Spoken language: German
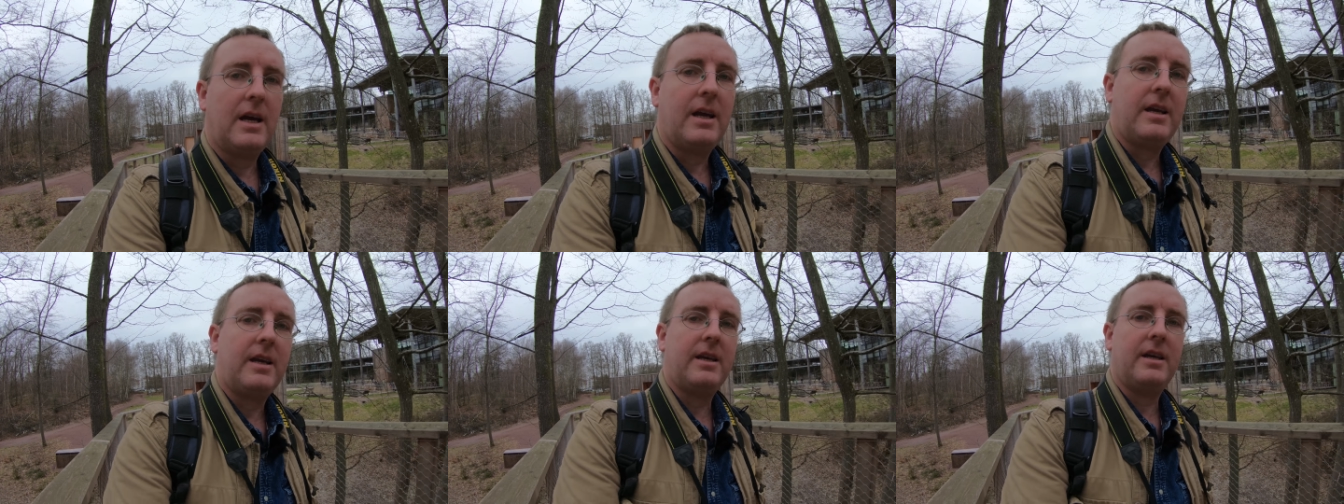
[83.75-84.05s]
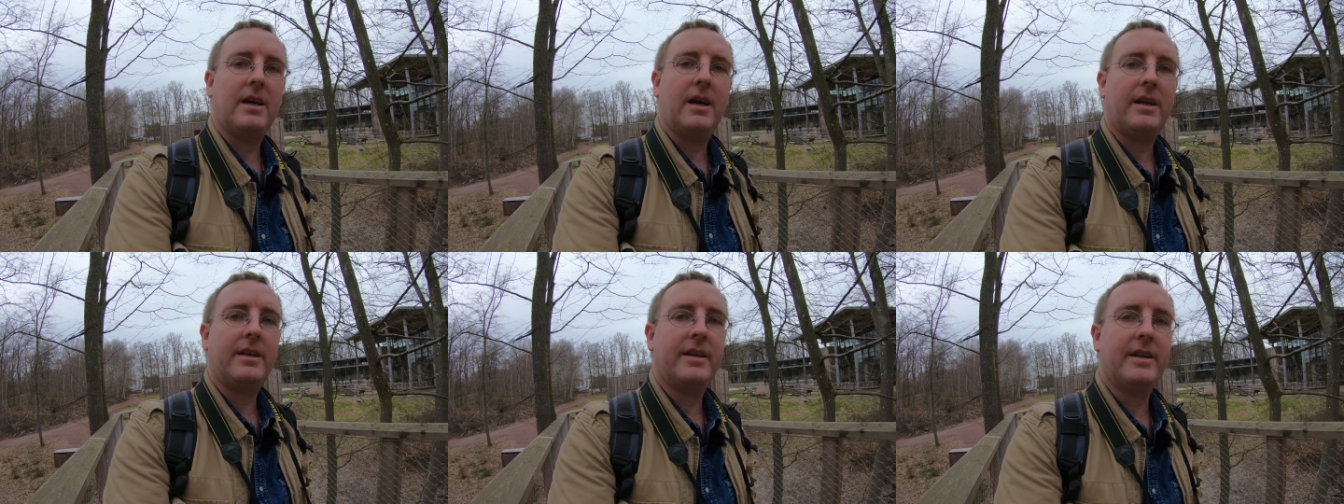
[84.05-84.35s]

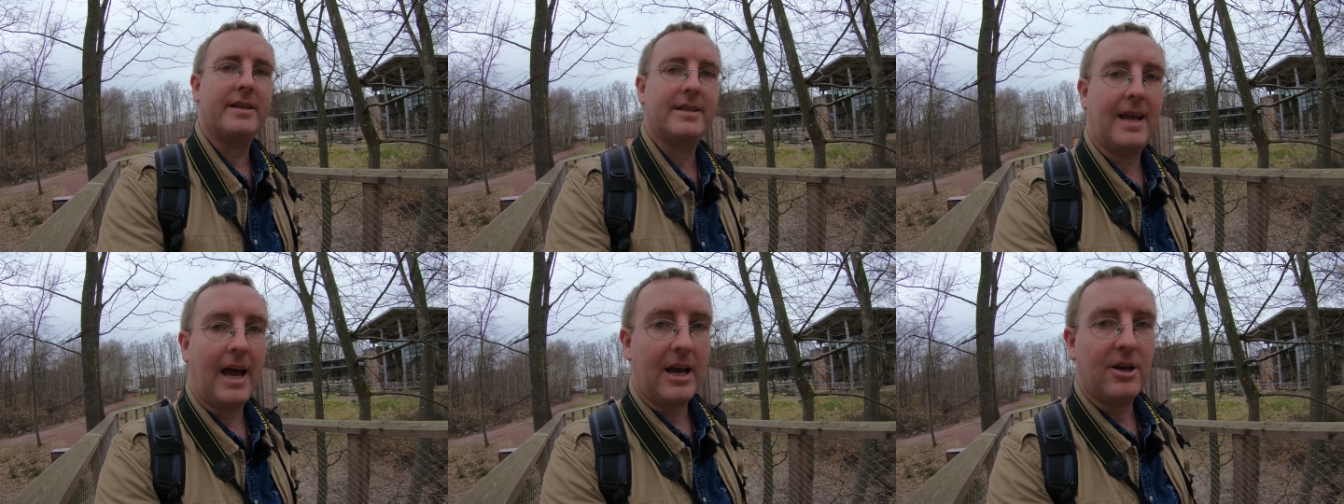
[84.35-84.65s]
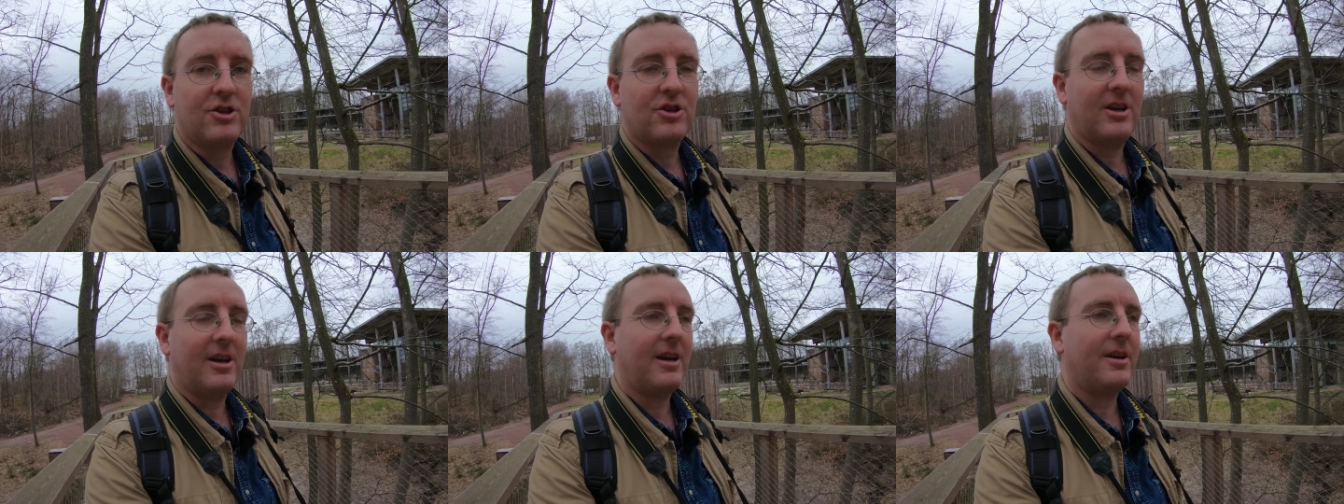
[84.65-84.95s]
hier an der
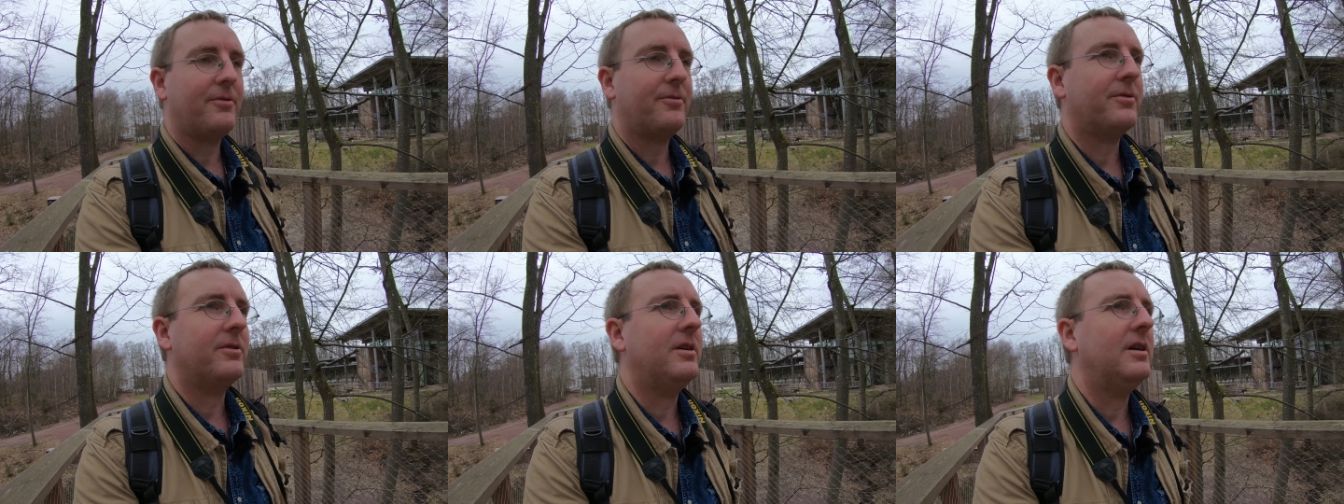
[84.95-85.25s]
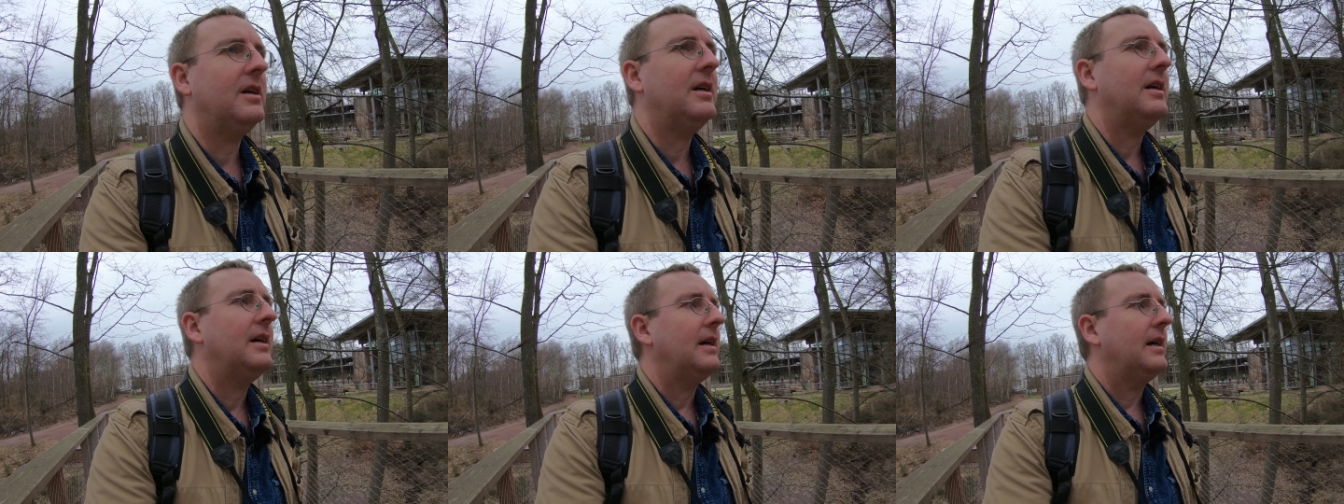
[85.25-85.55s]

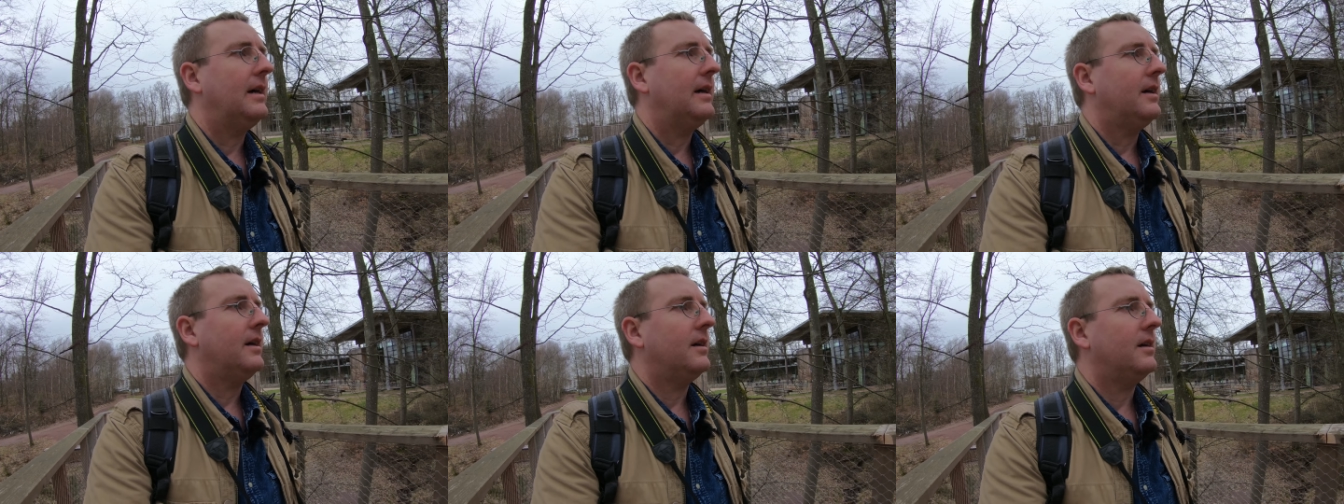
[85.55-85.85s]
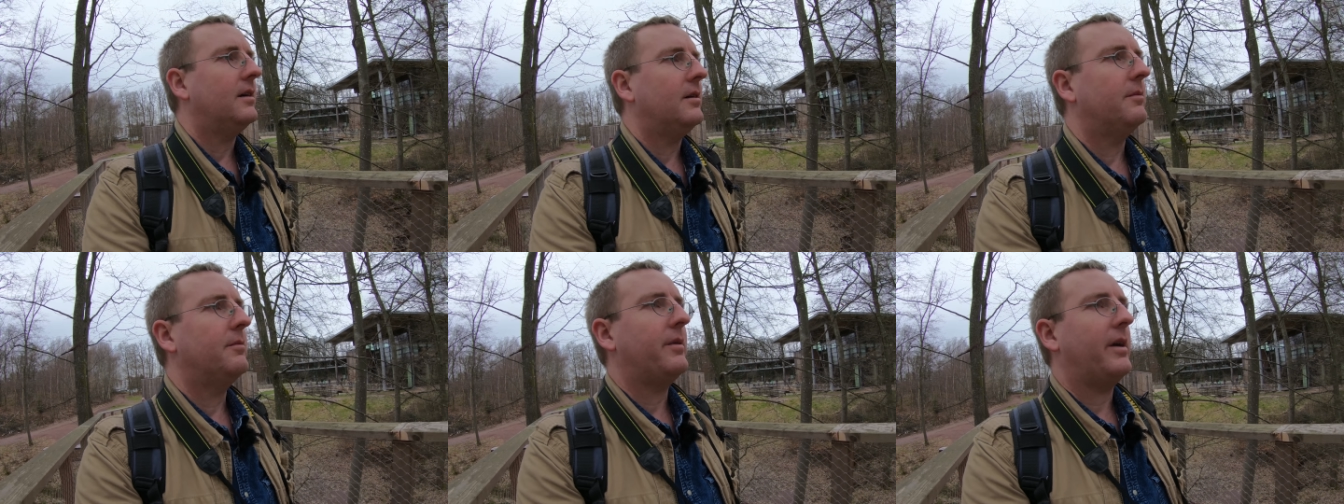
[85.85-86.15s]
Saarschleife.
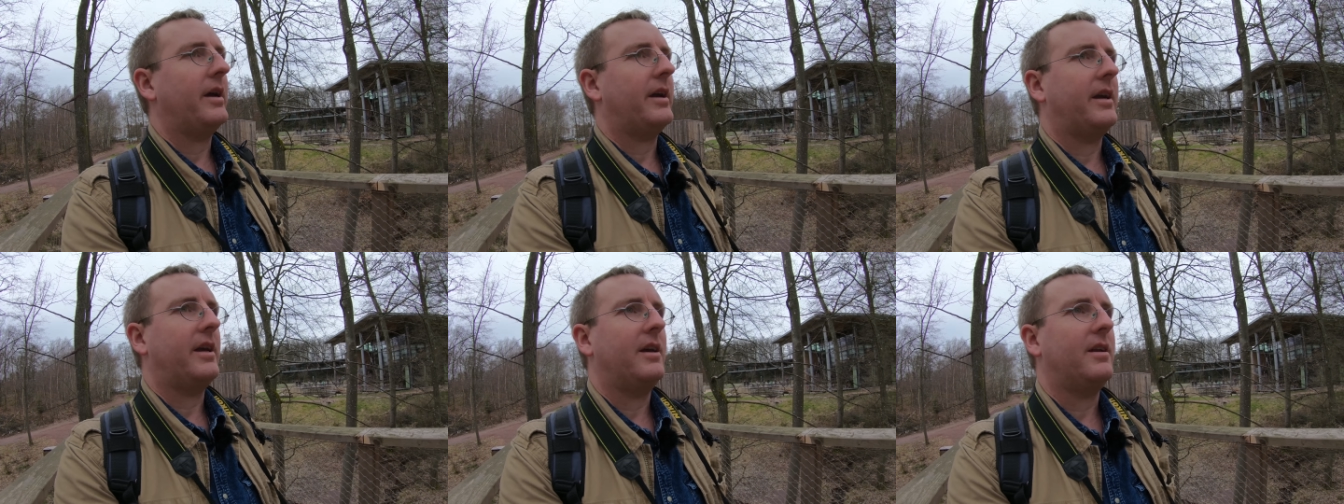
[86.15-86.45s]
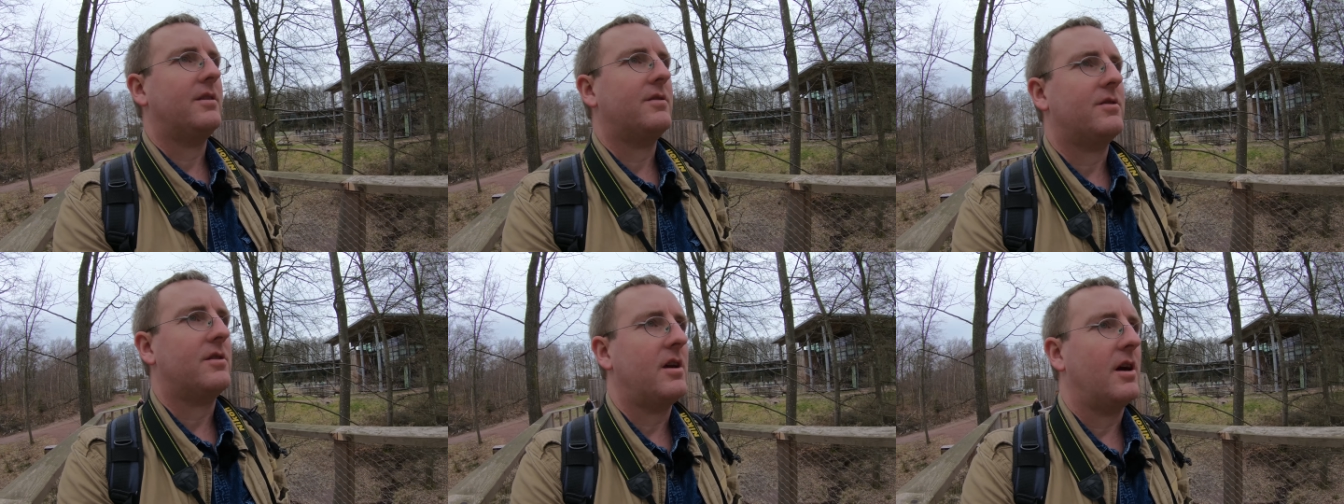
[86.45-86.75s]
Ähm, er
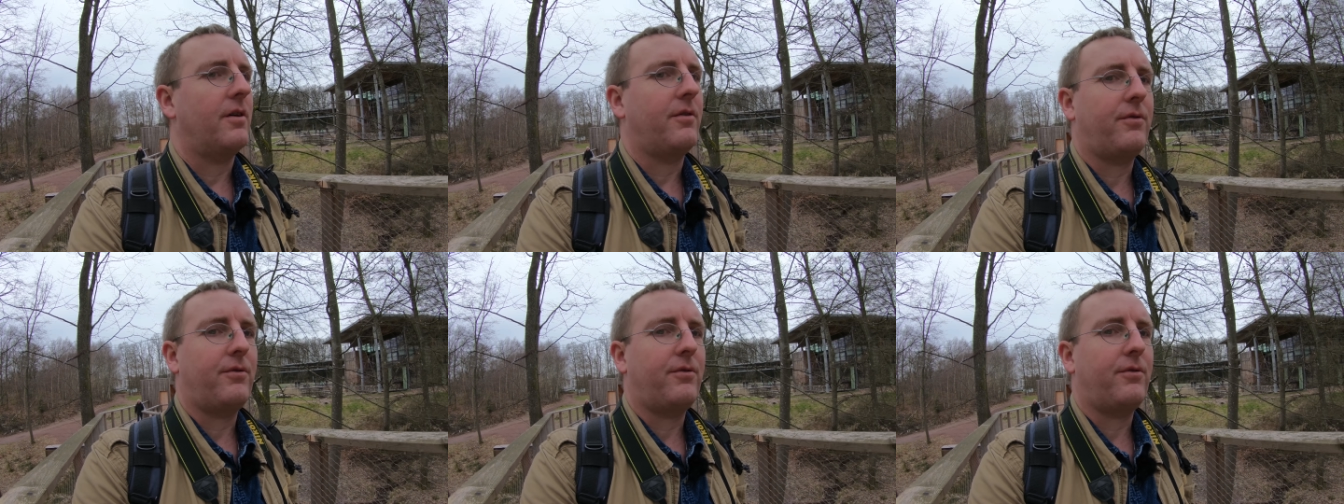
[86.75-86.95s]
geht ja